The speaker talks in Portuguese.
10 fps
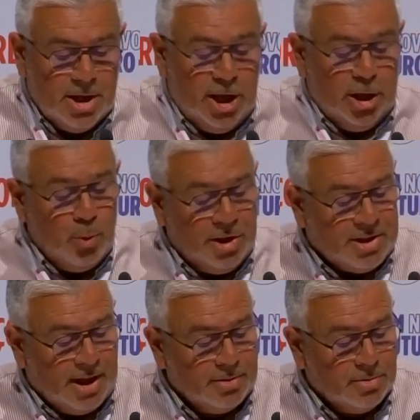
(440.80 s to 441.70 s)
e, no
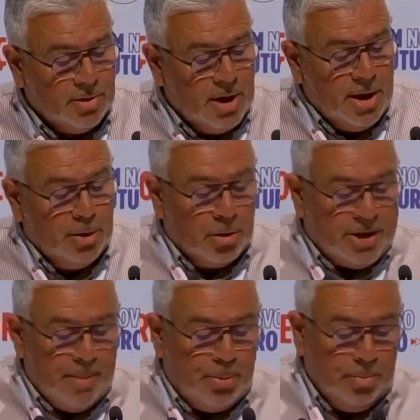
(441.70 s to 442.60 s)
entanto, não
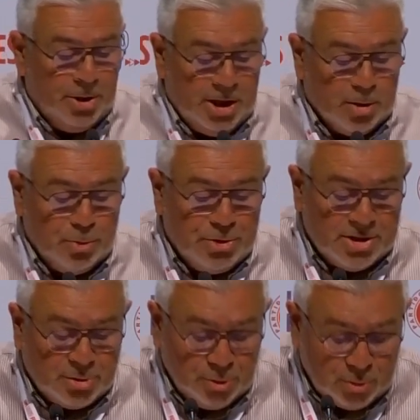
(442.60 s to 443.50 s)
quer permitir que
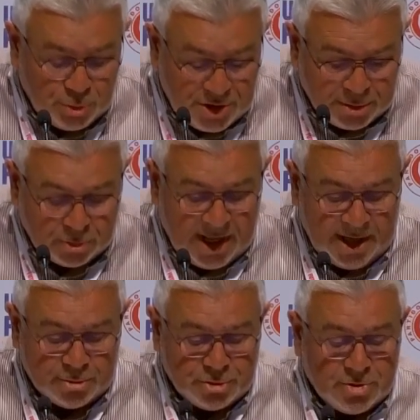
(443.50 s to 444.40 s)
os
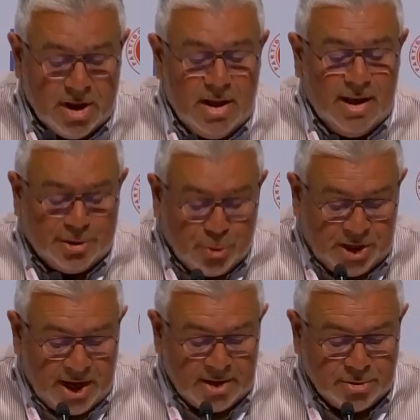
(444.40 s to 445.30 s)
atuneiros
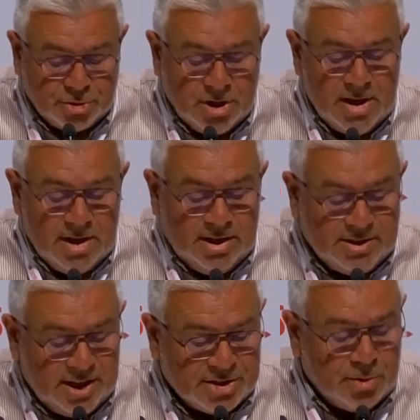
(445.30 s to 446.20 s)
açorianos
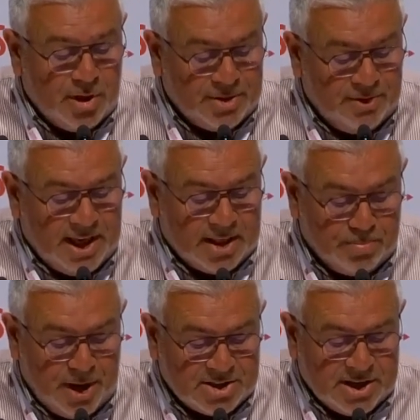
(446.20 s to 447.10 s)
exerçam a atividade de
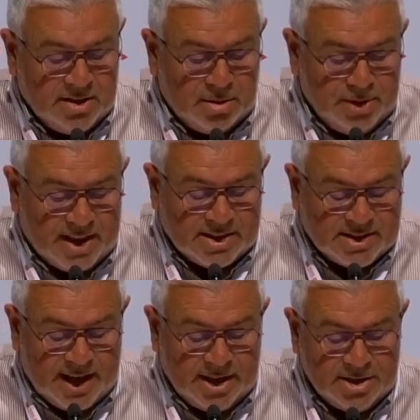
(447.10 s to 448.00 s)
pesca em determinadas
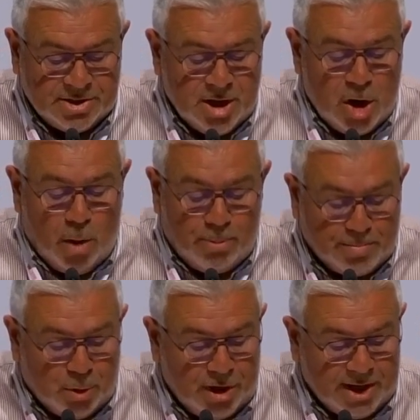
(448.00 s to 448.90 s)
áreas ou
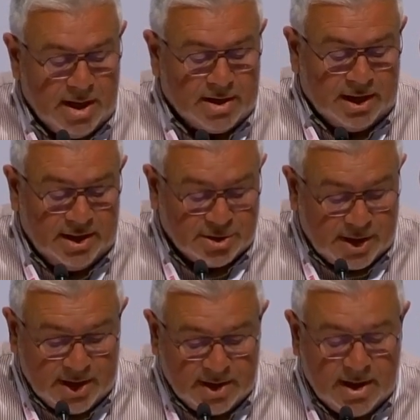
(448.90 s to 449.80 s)
proporem a,
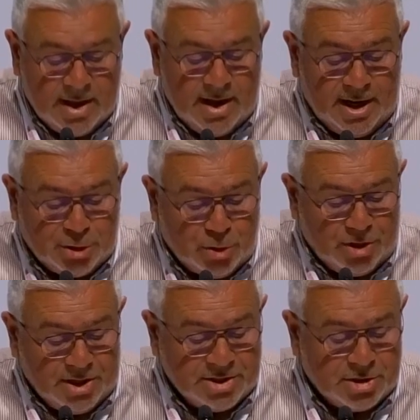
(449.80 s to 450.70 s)
a, as
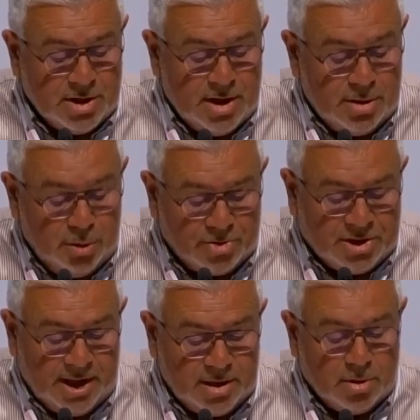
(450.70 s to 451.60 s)
zonas não
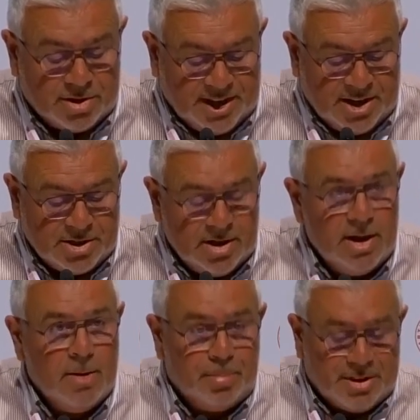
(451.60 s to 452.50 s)
take, ou seja,
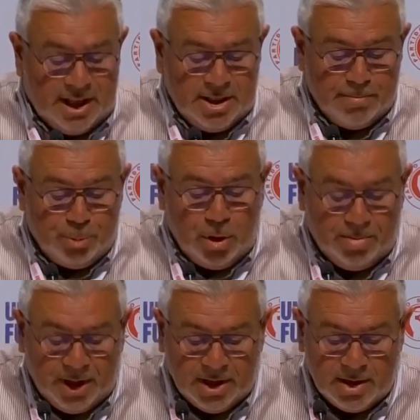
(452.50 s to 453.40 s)
pretendem
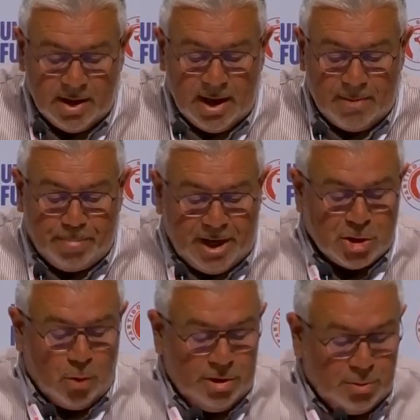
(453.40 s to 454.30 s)
proibir a
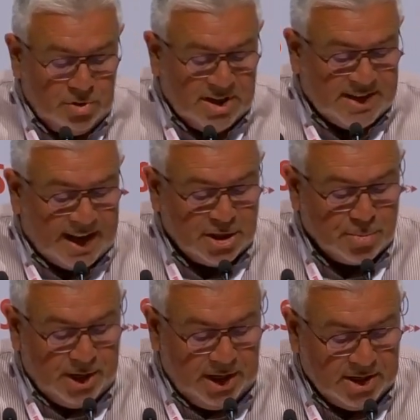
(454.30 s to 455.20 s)
pesca ou atum nas áreas
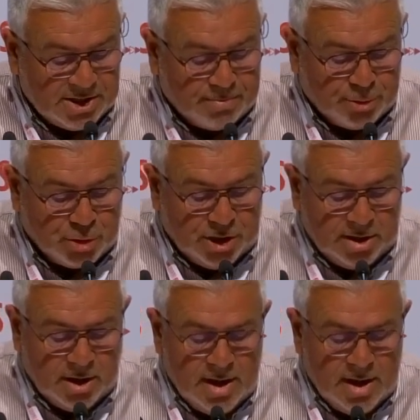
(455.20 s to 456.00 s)
marinhas a proteger